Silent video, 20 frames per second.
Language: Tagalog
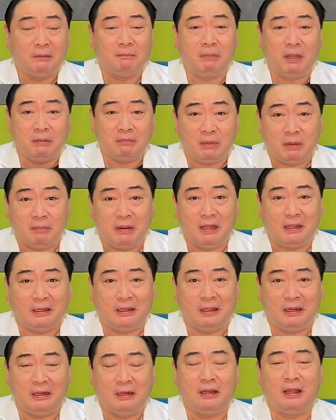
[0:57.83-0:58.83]
Pag
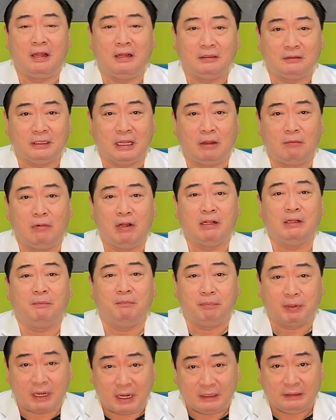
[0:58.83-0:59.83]
mabagal, ang tawag
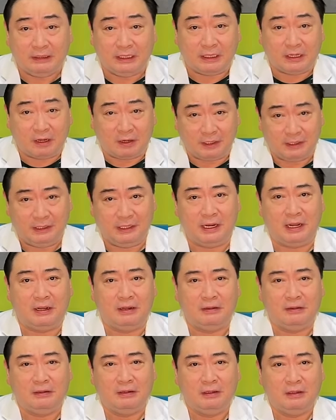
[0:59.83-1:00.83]
bradycardia.
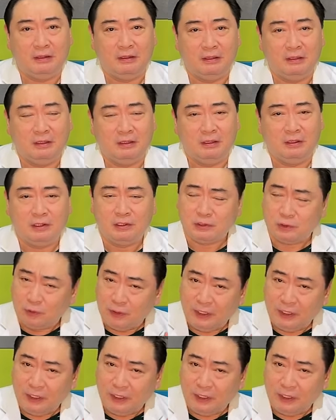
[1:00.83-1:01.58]
So